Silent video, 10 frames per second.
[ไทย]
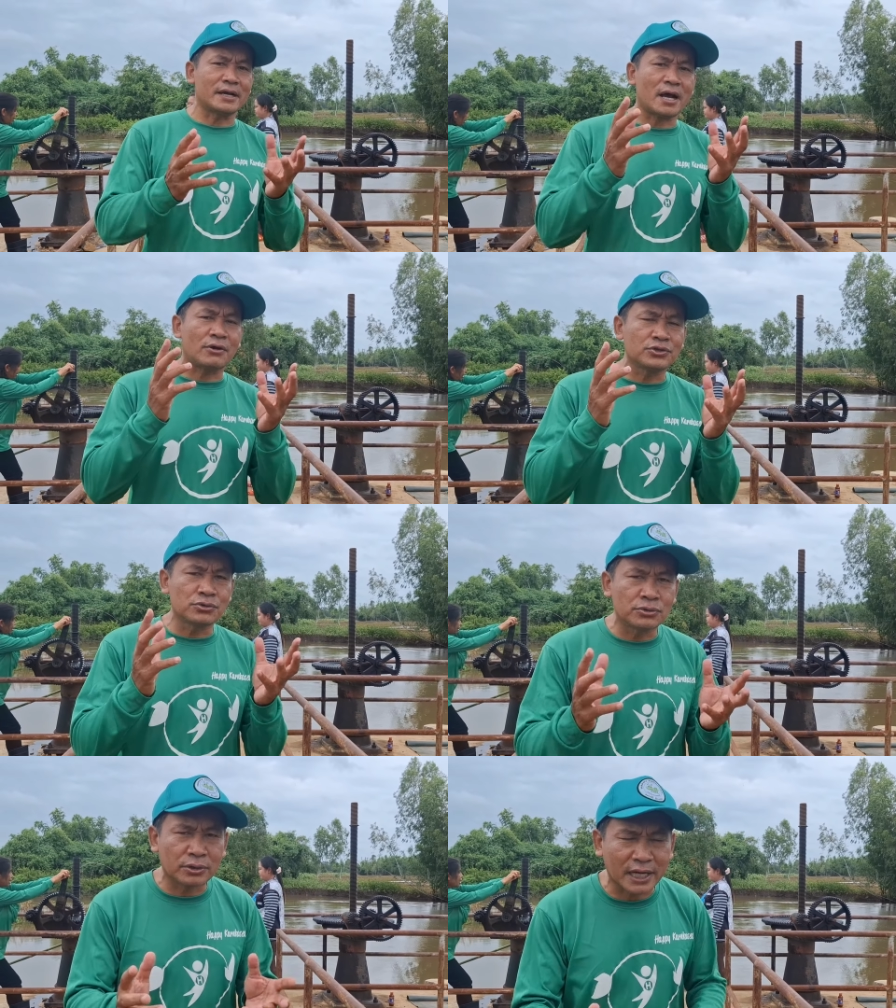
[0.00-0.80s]
เราอ
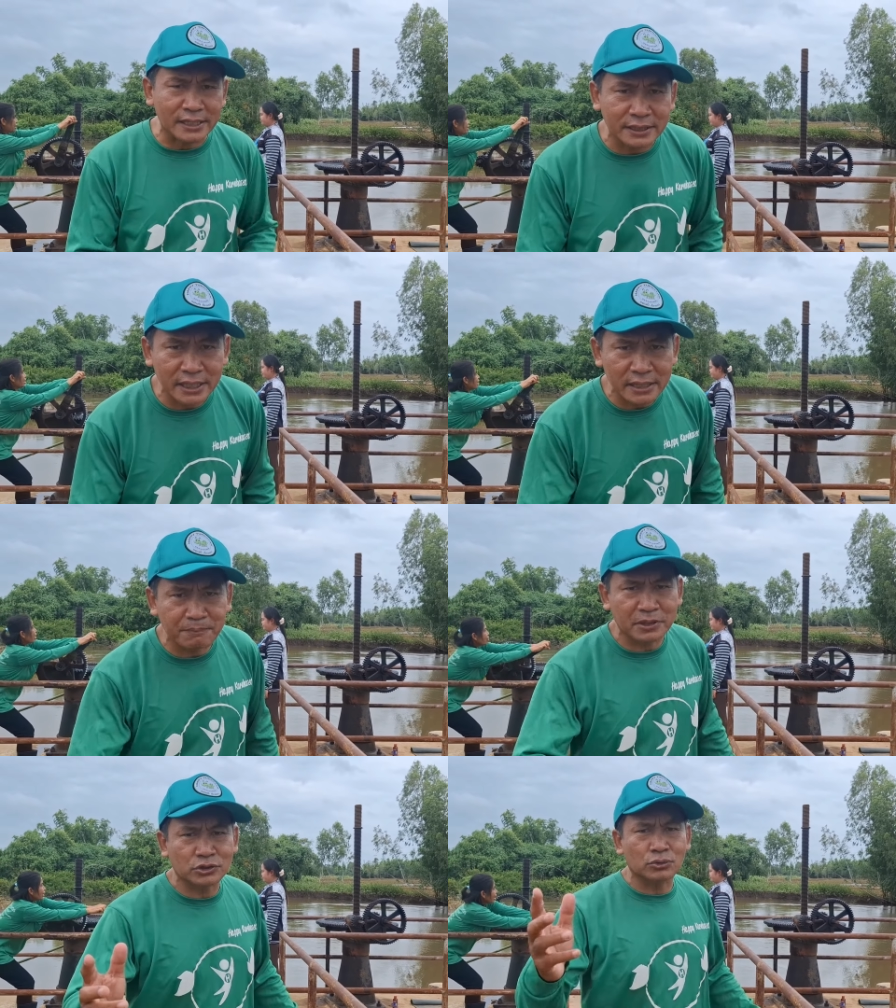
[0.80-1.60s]
ยู่กันที่
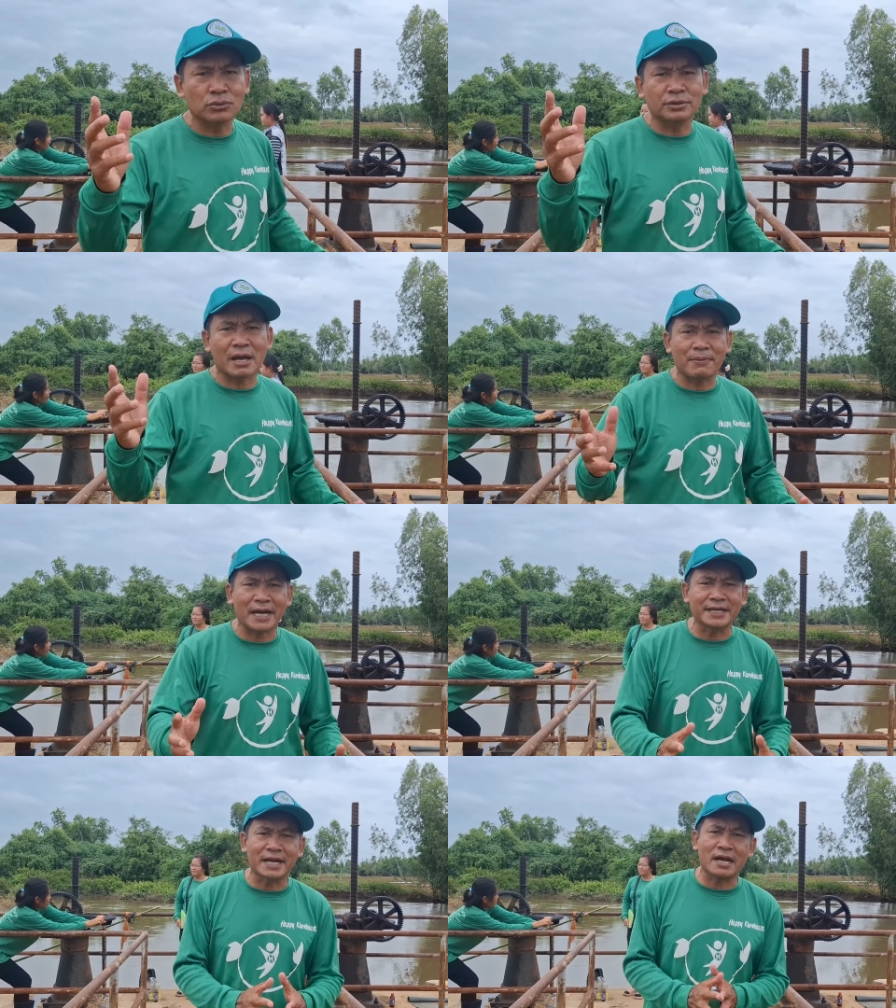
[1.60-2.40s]
ประตูระบา
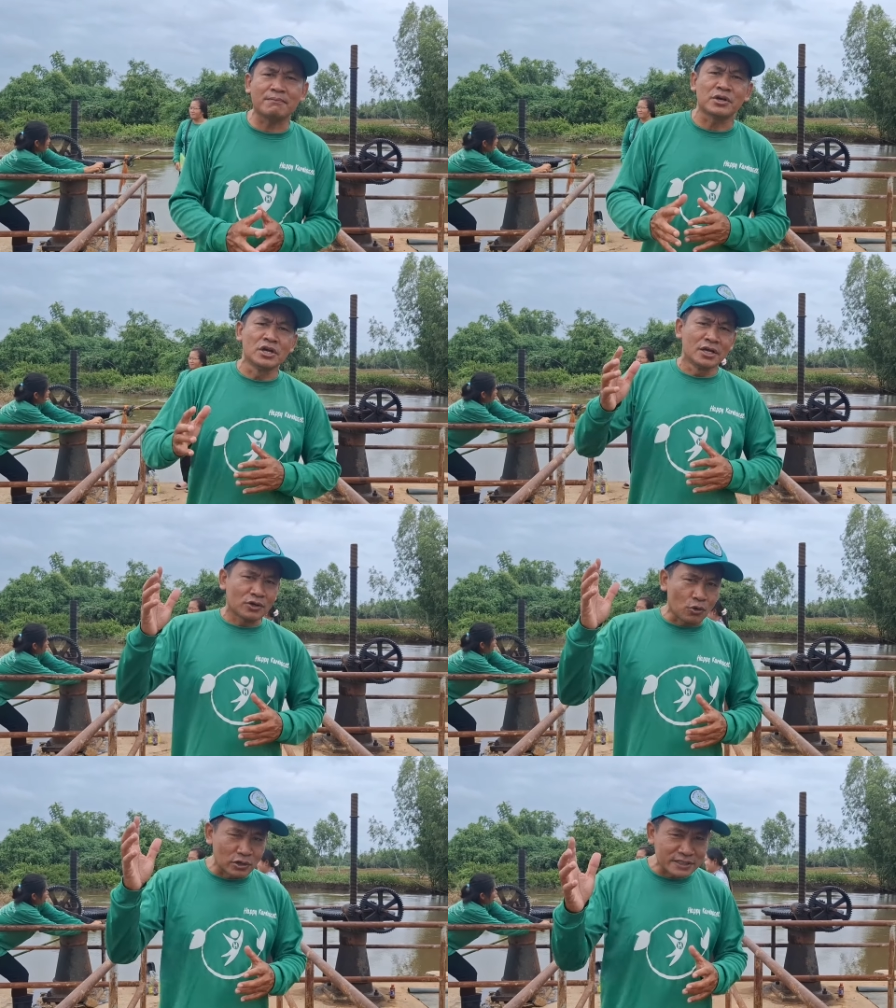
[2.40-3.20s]
ย
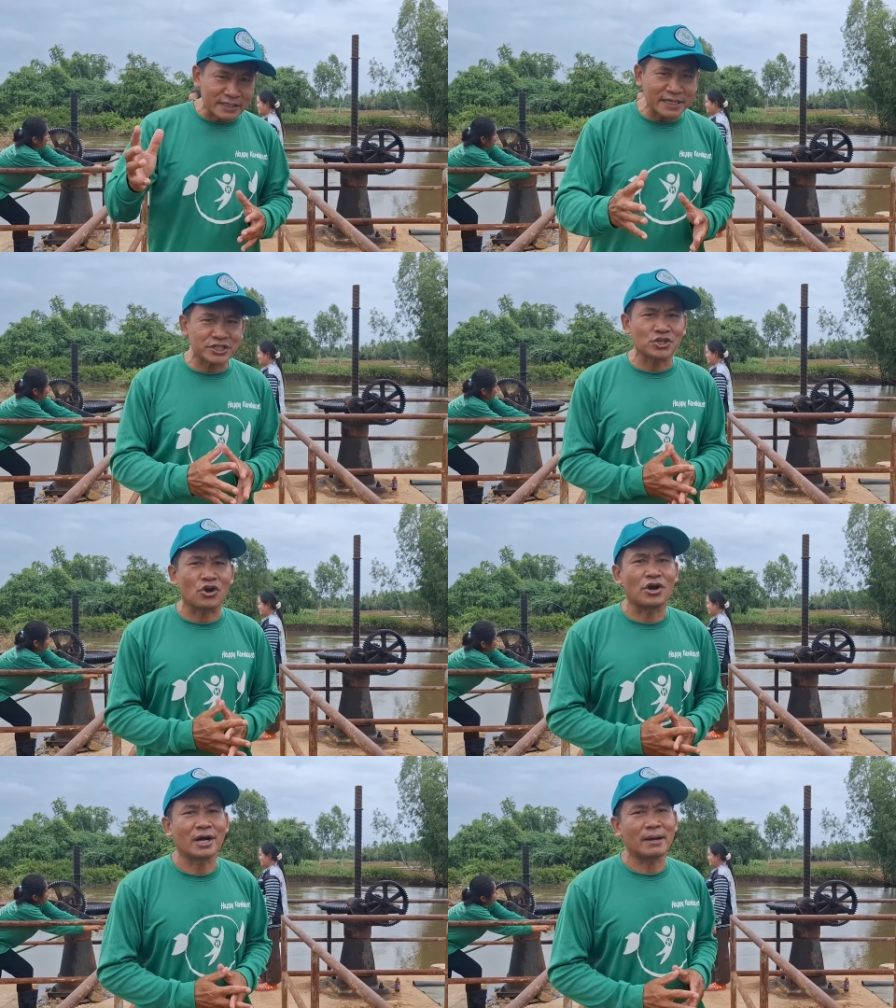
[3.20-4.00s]
น้ำ กุดไส้จ่
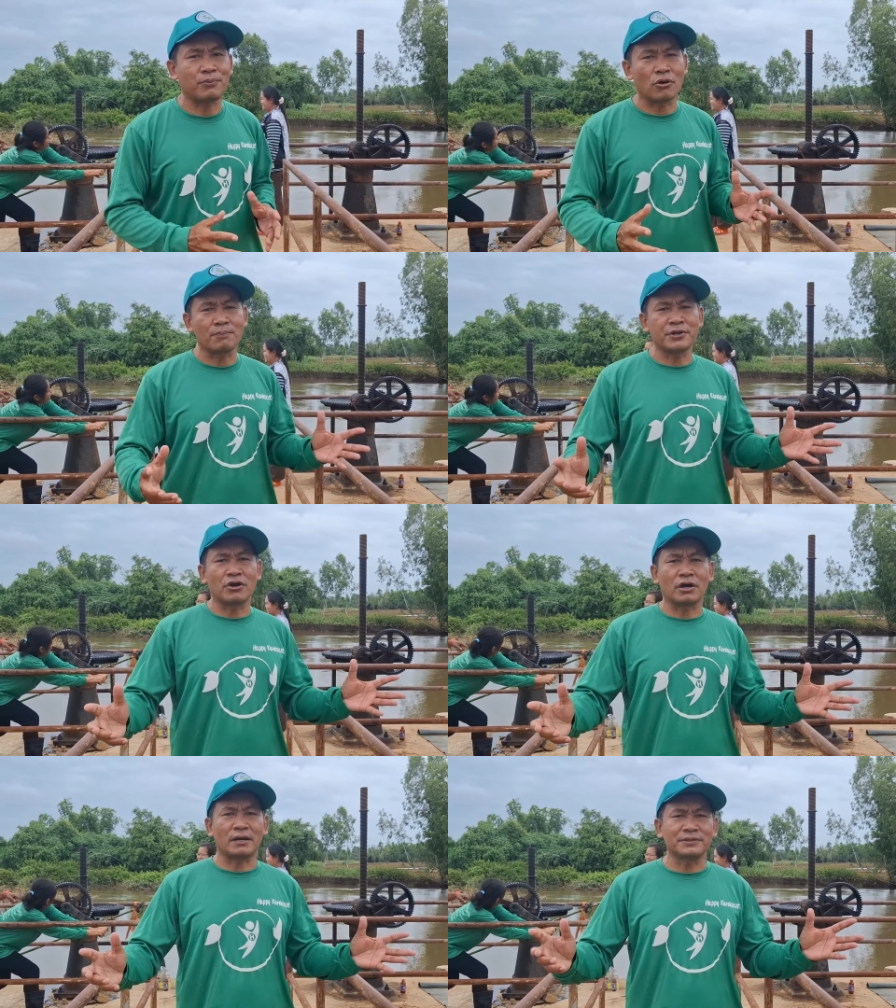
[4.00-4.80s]
อครับผมพี่
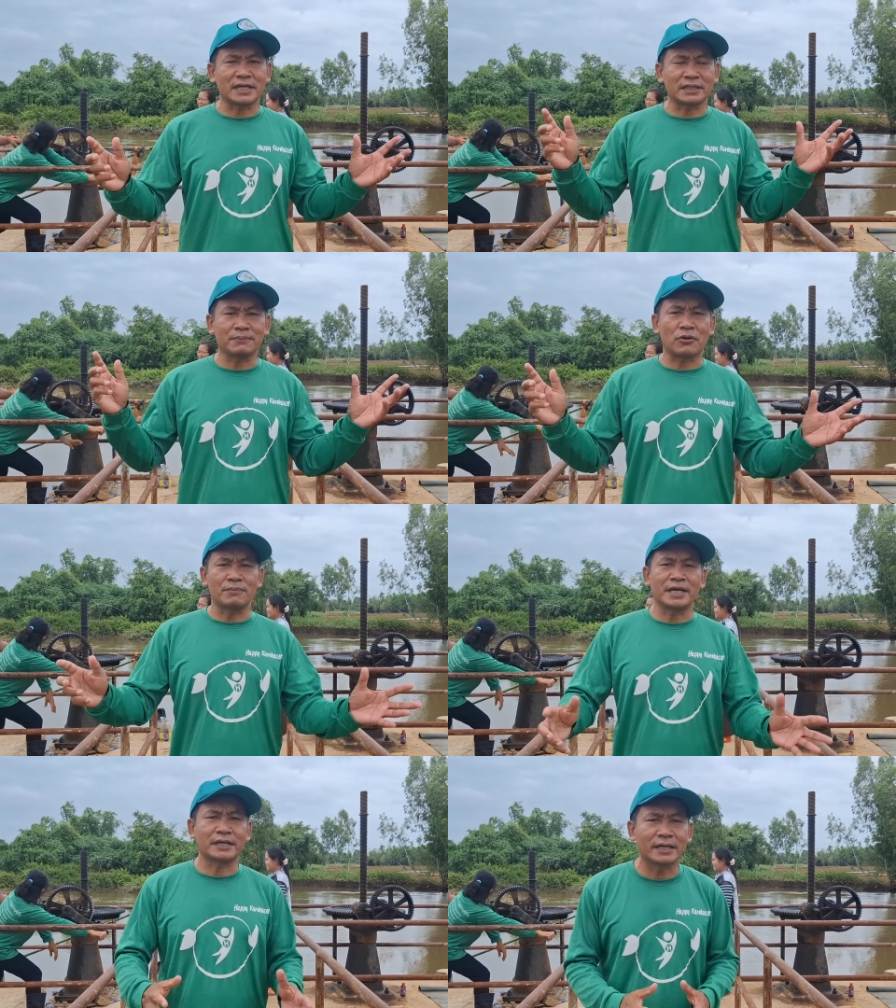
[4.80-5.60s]
น้องครับย่างที่ผม
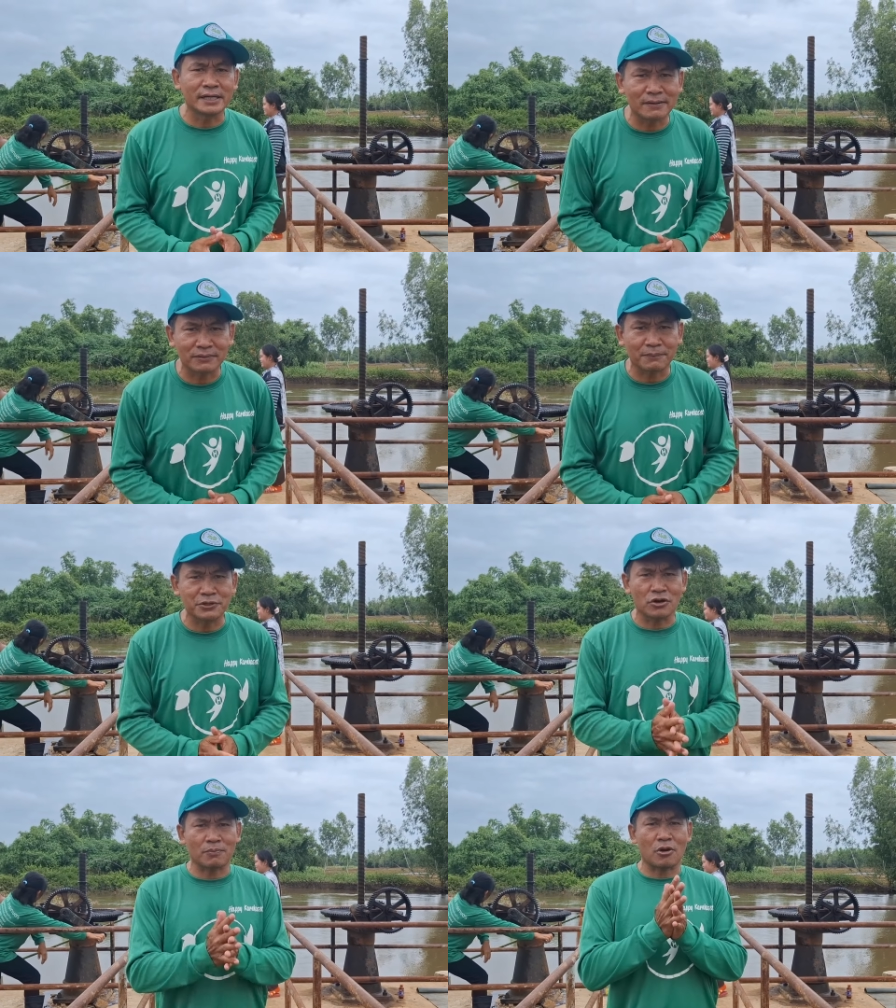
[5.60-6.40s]
ได้เกินน้ำครับ
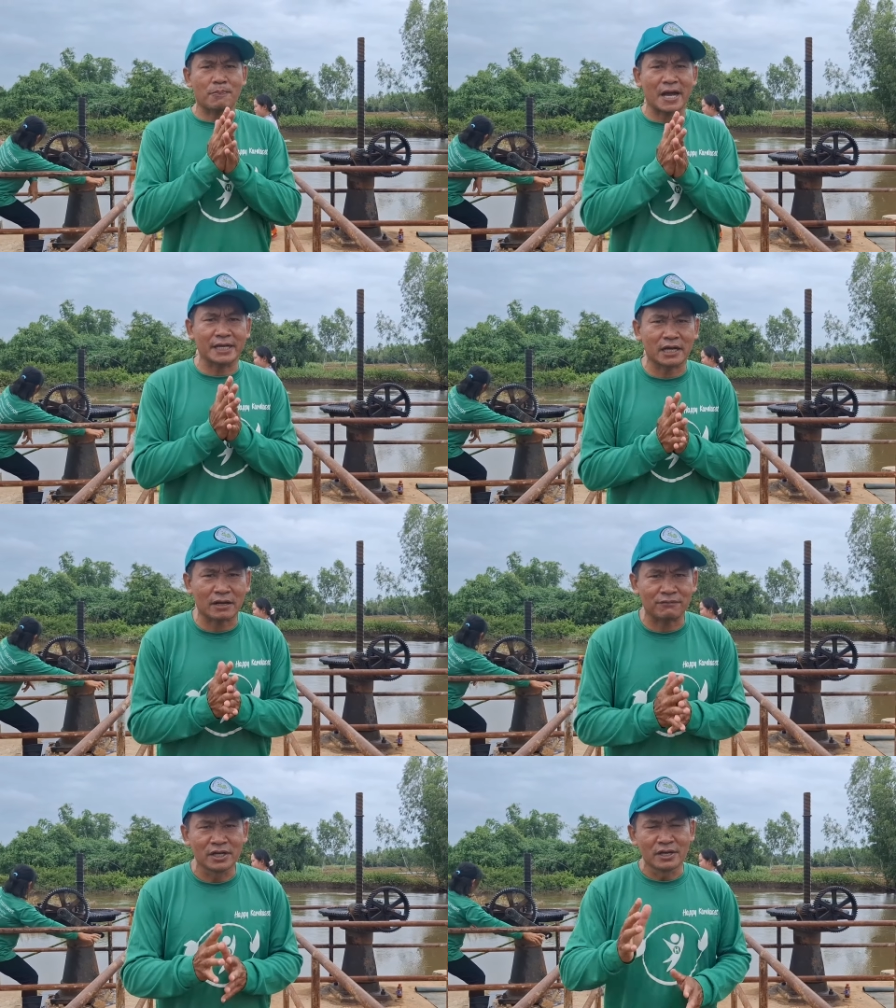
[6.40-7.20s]
พี่น้องฟ้องไปนะครับ